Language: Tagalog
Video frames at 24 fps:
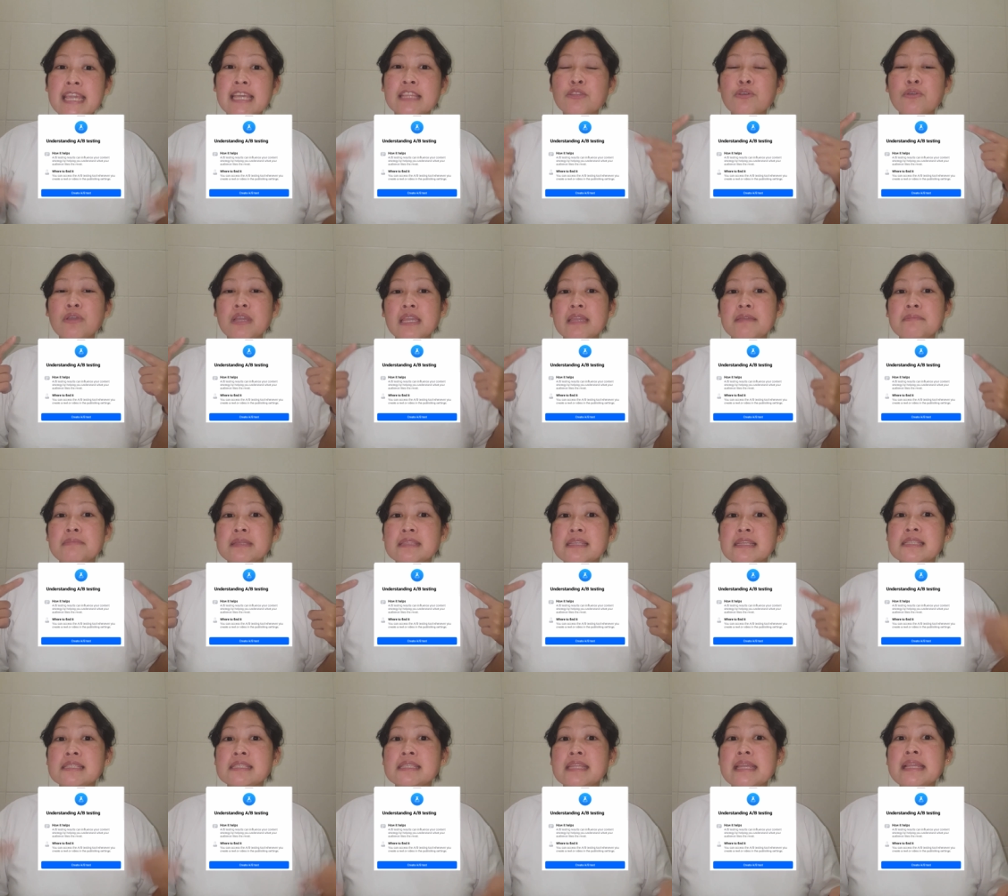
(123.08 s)
Itong A-B
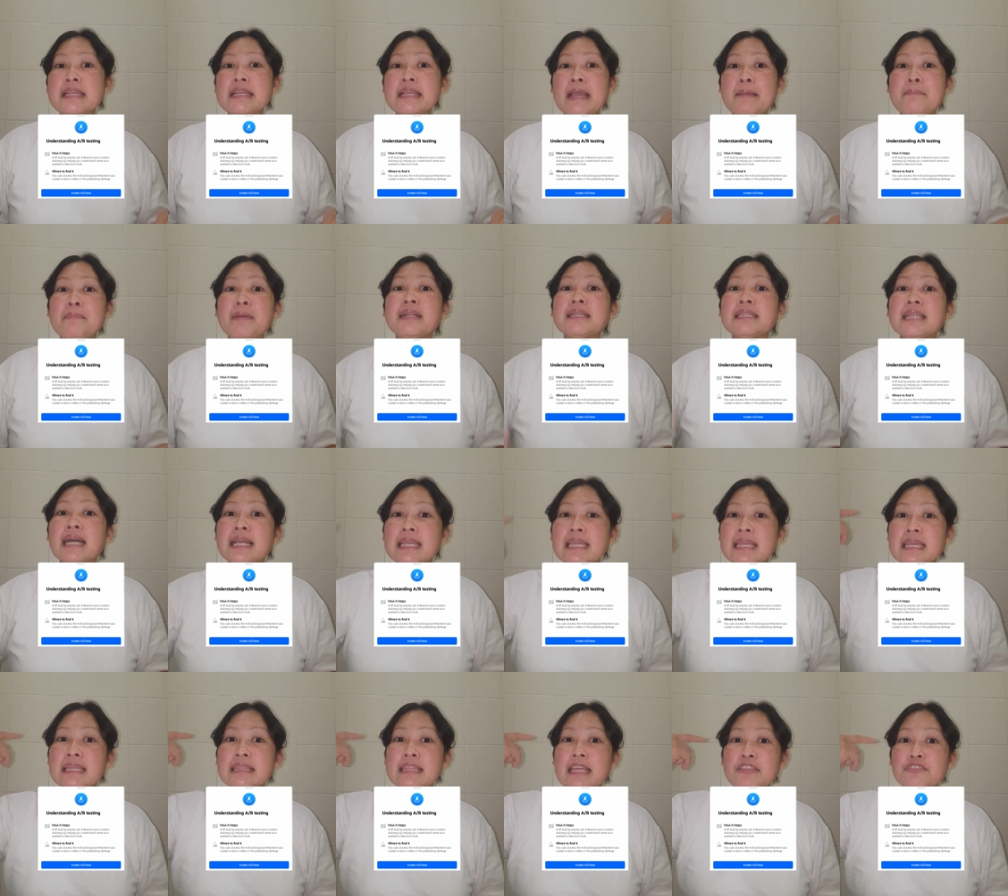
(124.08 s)
testing, kapag
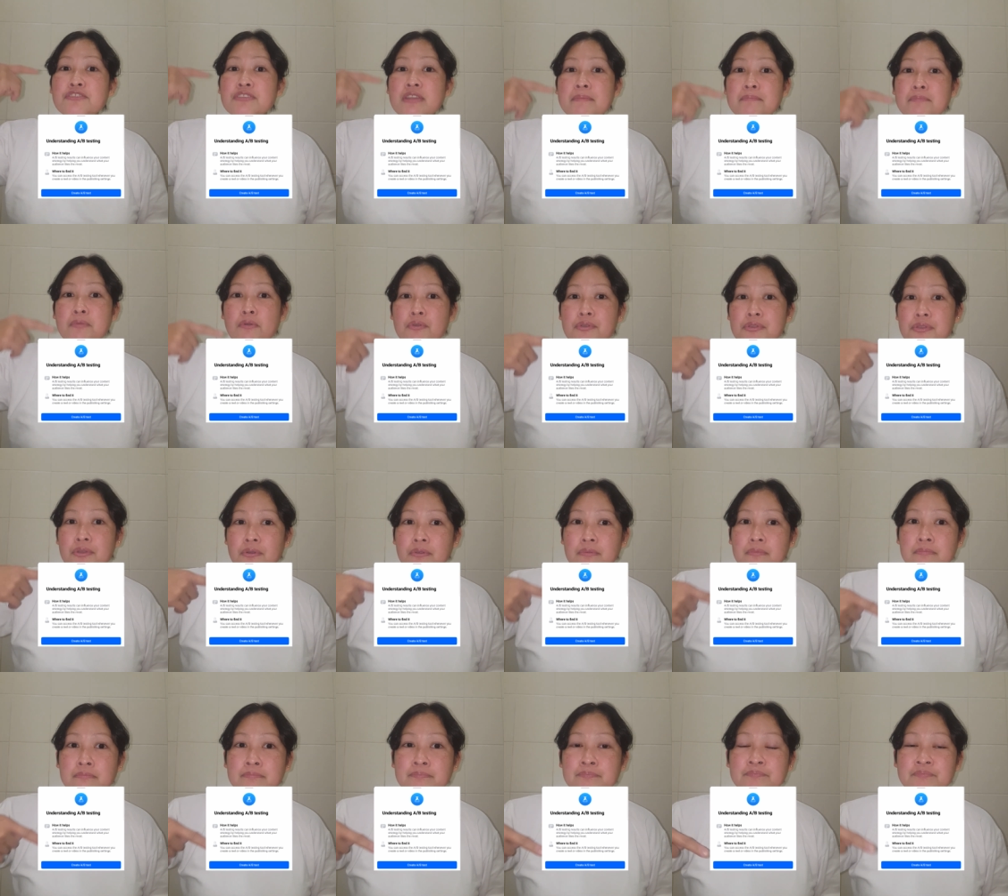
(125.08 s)
nakikita nyo na po
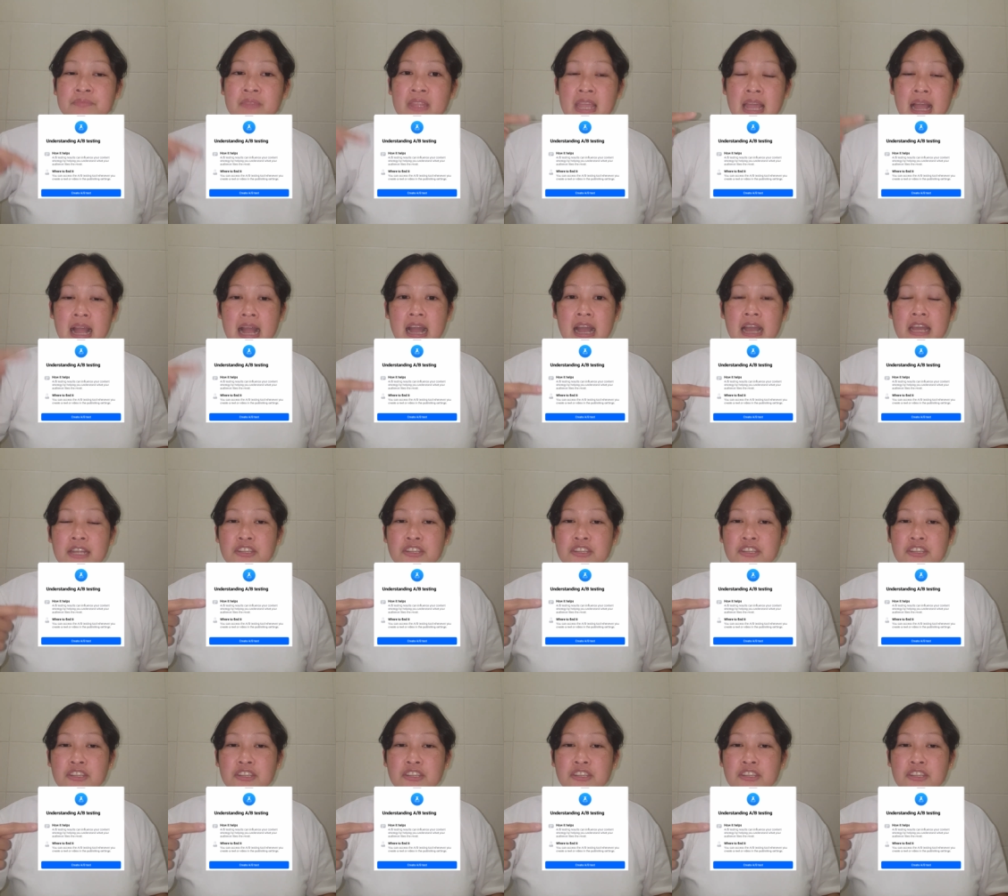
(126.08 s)
yung uh,